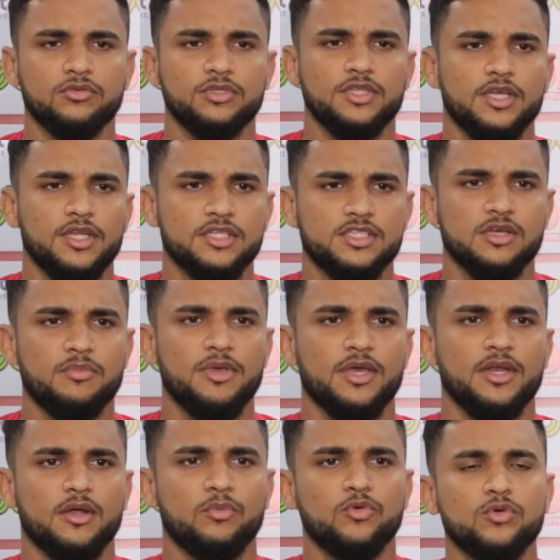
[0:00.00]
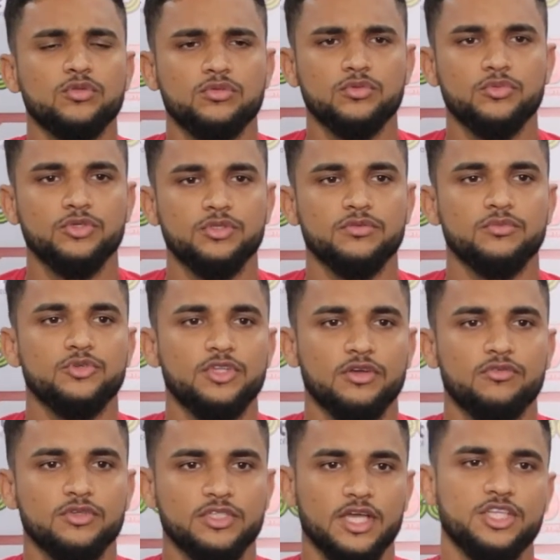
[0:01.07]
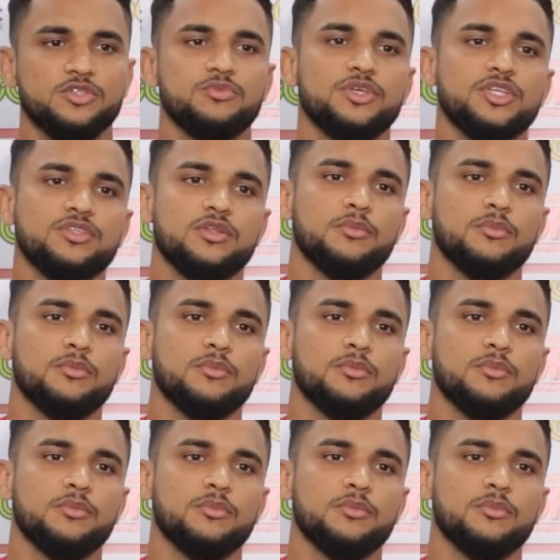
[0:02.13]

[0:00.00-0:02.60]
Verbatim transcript: O interesse também era mútuo, muito, muita vontade minha de